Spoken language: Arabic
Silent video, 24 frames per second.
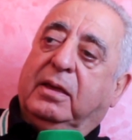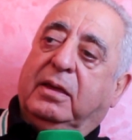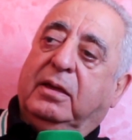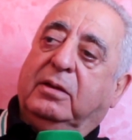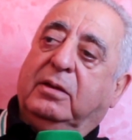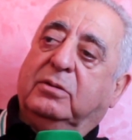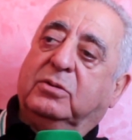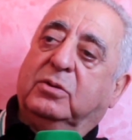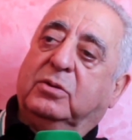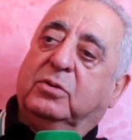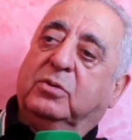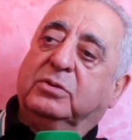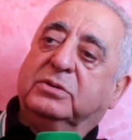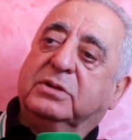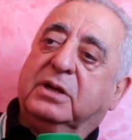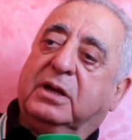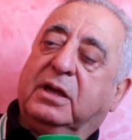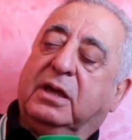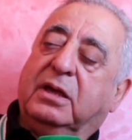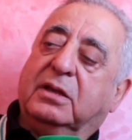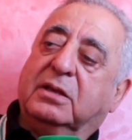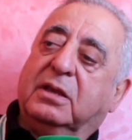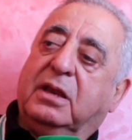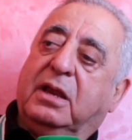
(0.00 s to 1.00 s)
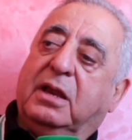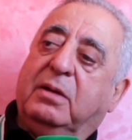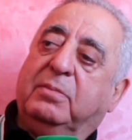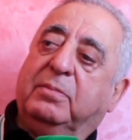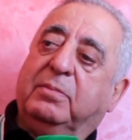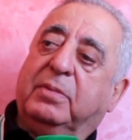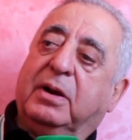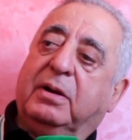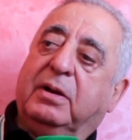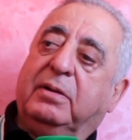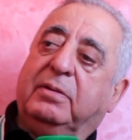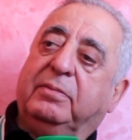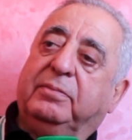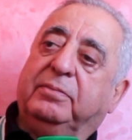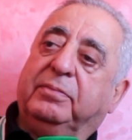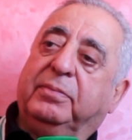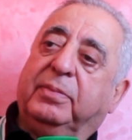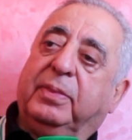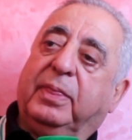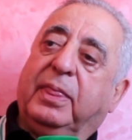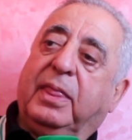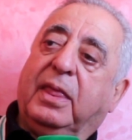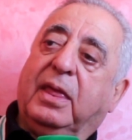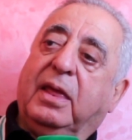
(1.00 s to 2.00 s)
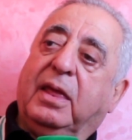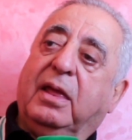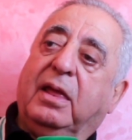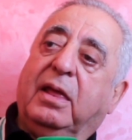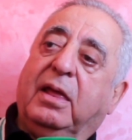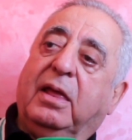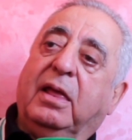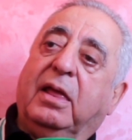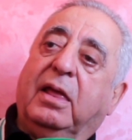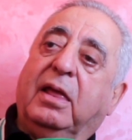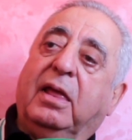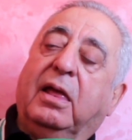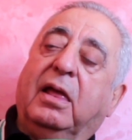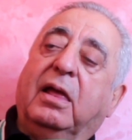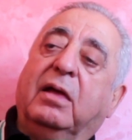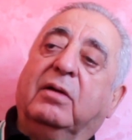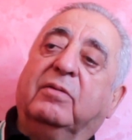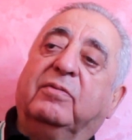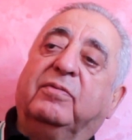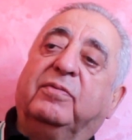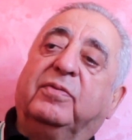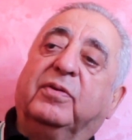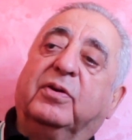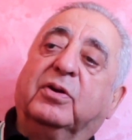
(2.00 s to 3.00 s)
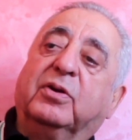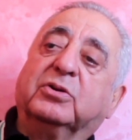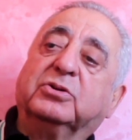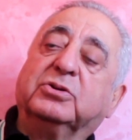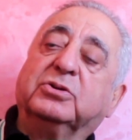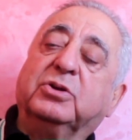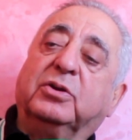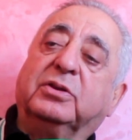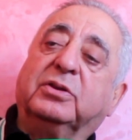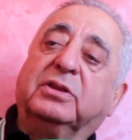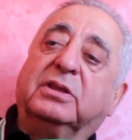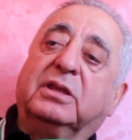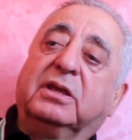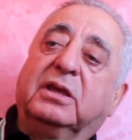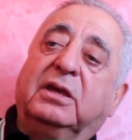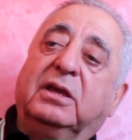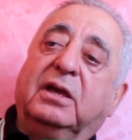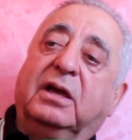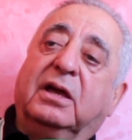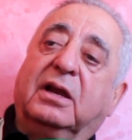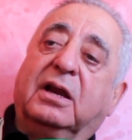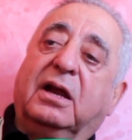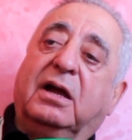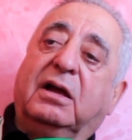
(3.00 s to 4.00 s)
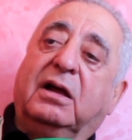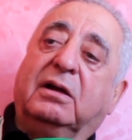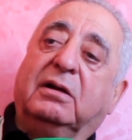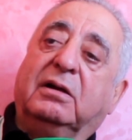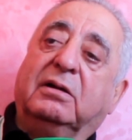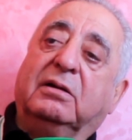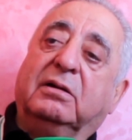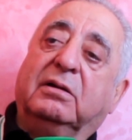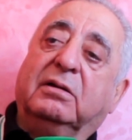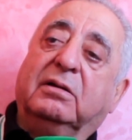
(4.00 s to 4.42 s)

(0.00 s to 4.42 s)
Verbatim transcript: كيزوروا سقيط الحمراء فرجعت الطيارة